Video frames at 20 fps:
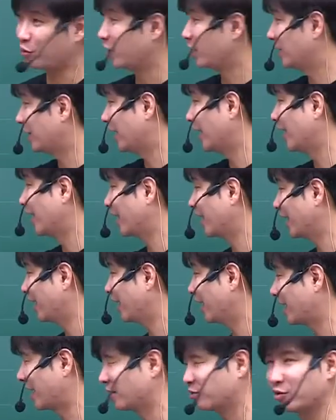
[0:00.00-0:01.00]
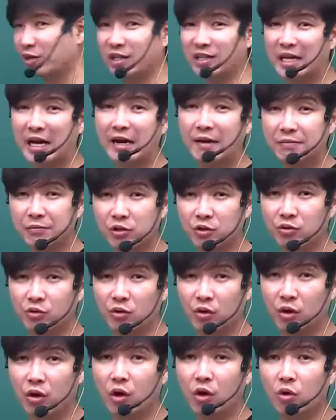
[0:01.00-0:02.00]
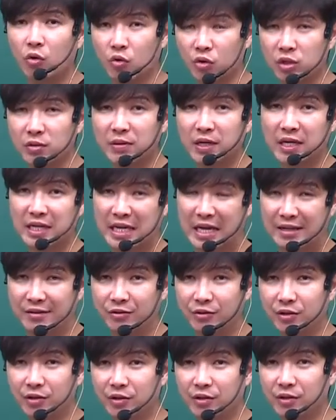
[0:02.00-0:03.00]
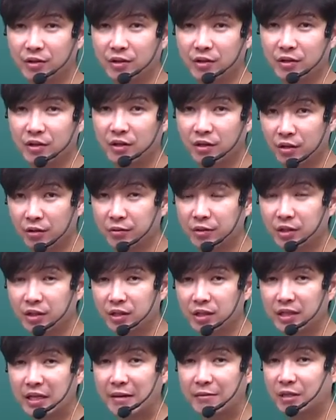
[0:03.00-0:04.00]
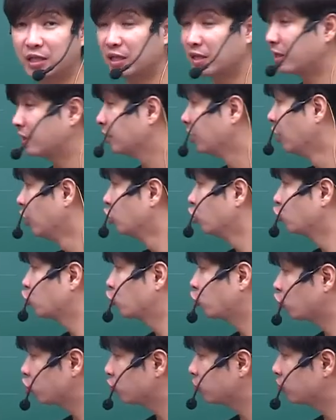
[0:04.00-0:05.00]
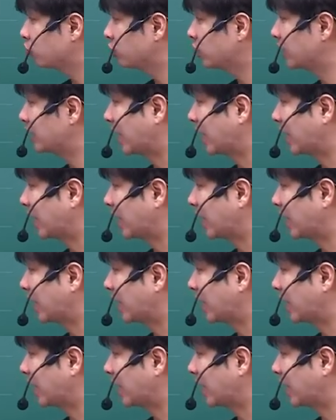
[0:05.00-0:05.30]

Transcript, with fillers: 이 네 개의 강좌를 다 합쳐도 50강이 안 돼요. 그러니까 여러분들 남은 기간 충분히